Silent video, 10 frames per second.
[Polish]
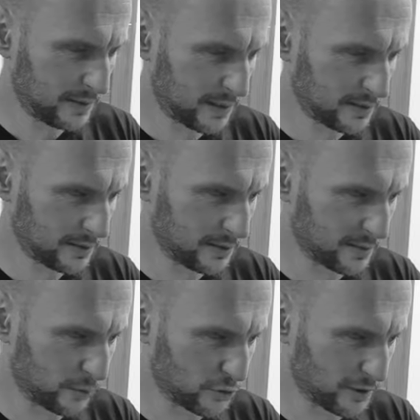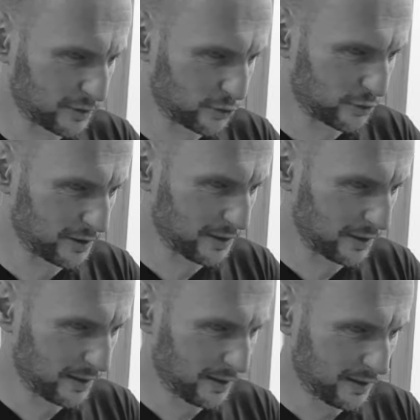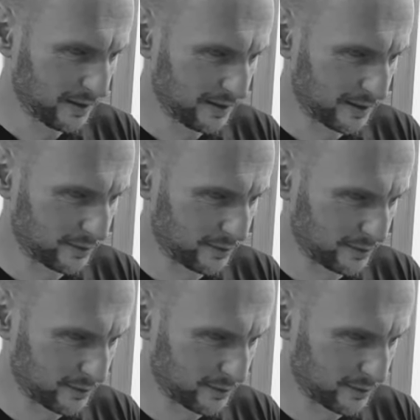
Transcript: teraz, no i zobaczycie, co się dzieje, jak do,